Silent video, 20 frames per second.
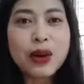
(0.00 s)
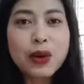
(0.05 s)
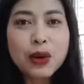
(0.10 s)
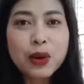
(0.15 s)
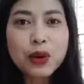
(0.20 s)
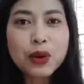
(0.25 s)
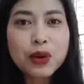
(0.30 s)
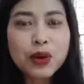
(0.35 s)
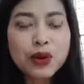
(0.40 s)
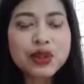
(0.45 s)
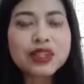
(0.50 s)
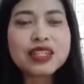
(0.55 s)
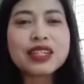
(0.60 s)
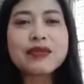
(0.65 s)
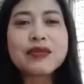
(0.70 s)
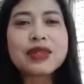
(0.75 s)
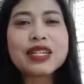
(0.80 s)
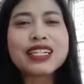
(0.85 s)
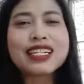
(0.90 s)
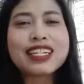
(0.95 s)
คุณจะ
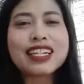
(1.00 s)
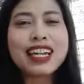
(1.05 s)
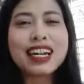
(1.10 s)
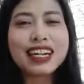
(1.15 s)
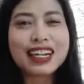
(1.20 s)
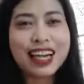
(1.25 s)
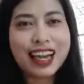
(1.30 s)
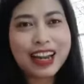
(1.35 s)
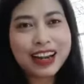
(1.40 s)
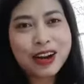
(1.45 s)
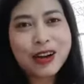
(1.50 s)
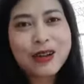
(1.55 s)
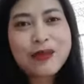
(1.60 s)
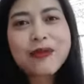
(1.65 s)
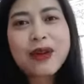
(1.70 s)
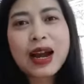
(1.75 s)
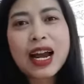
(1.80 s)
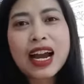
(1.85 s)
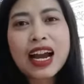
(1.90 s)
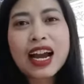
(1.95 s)
มีเงินหลั่งไหลเข้า
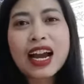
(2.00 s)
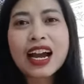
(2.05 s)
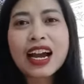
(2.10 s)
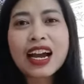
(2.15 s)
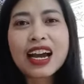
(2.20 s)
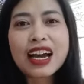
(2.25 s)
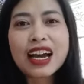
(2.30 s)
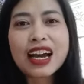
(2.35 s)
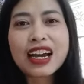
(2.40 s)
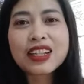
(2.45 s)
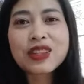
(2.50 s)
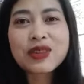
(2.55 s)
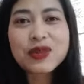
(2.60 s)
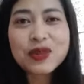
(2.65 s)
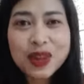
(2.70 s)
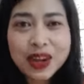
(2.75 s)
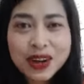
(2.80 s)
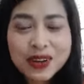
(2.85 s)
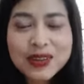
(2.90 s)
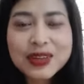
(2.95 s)
มาหาตัว
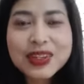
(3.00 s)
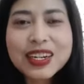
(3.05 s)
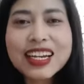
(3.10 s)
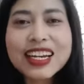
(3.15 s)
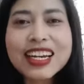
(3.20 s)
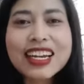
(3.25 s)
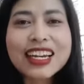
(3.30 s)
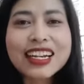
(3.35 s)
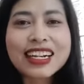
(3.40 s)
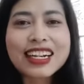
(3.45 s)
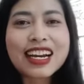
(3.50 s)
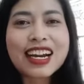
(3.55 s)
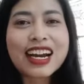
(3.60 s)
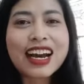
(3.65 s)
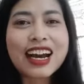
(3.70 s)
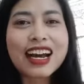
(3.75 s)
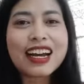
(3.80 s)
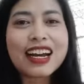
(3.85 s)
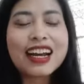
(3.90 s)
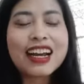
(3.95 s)
คุณเองนะคะ
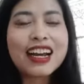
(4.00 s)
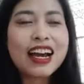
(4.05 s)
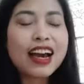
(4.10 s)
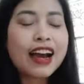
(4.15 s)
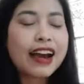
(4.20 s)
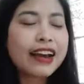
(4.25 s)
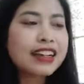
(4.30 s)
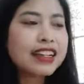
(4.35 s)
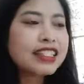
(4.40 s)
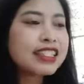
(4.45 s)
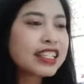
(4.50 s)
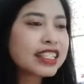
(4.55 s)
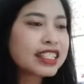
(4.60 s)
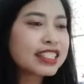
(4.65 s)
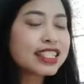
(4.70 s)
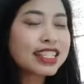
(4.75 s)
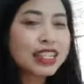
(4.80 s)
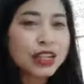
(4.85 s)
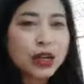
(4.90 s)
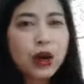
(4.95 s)
อันที่จริง
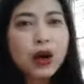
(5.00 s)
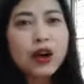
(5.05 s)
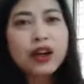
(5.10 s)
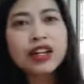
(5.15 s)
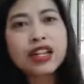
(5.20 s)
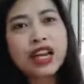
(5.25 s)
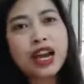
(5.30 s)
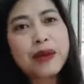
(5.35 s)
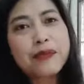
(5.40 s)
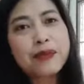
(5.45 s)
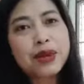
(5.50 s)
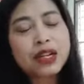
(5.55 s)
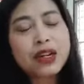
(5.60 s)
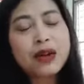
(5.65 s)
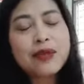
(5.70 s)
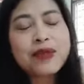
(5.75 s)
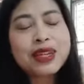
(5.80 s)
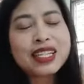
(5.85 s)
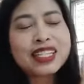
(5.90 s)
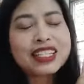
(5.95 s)
4ข้อนี้มันก็
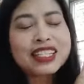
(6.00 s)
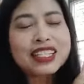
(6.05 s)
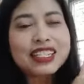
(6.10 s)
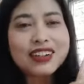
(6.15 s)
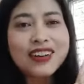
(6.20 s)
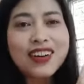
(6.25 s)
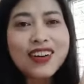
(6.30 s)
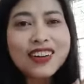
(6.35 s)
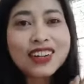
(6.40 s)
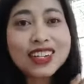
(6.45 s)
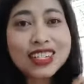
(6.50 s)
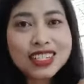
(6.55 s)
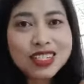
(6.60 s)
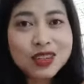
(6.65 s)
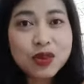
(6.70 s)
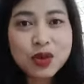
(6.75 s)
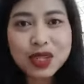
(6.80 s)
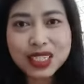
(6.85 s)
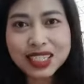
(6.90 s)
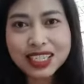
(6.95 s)
เป็น 4 ข้อดึงดู
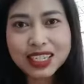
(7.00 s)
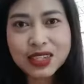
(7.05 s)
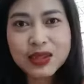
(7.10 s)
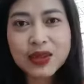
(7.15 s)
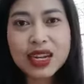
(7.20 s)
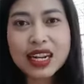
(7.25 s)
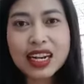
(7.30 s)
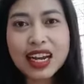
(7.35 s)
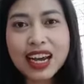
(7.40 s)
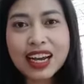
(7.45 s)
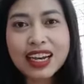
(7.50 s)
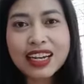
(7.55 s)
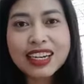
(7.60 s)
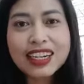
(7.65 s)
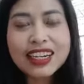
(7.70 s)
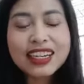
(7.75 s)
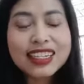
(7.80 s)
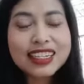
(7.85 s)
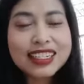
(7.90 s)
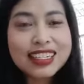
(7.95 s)
ดเงินด้วยนะ
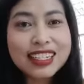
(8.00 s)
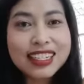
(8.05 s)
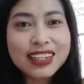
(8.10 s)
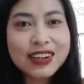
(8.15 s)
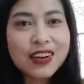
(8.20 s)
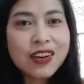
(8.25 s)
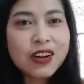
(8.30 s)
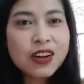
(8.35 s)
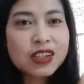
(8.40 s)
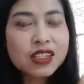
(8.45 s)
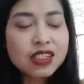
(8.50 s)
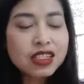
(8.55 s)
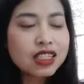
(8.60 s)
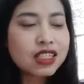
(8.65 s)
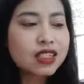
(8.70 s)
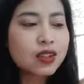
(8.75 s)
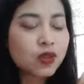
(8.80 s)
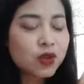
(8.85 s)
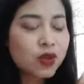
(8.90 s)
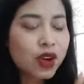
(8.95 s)
4 ข้อดึงดู
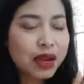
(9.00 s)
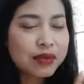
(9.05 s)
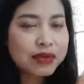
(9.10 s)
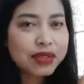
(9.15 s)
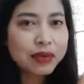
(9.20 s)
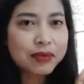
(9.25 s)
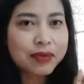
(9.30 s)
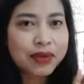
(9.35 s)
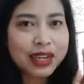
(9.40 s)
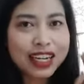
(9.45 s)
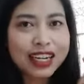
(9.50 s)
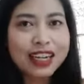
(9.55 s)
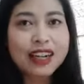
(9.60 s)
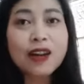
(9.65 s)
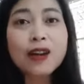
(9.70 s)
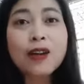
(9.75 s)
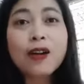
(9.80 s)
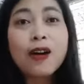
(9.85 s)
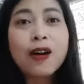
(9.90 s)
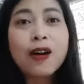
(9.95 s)
ดความสำเร็จ แล้วก็